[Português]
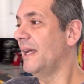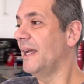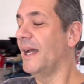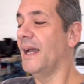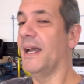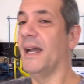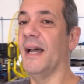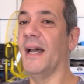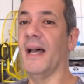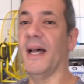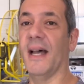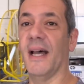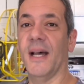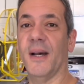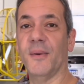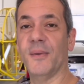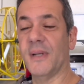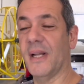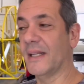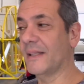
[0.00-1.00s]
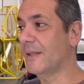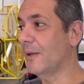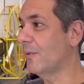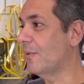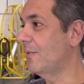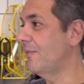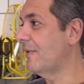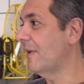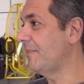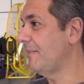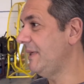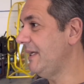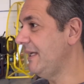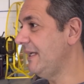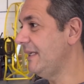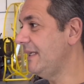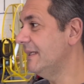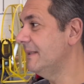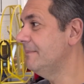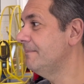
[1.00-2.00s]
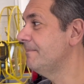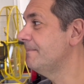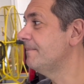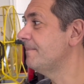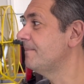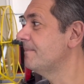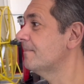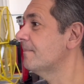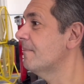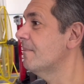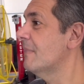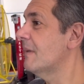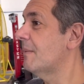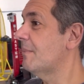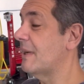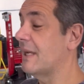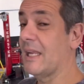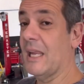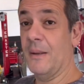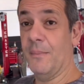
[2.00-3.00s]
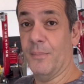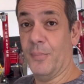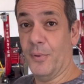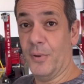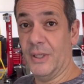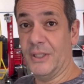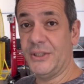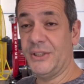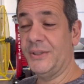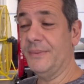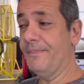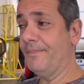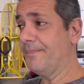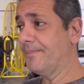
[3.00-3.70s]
uh, o Natal com a família, para quem pode,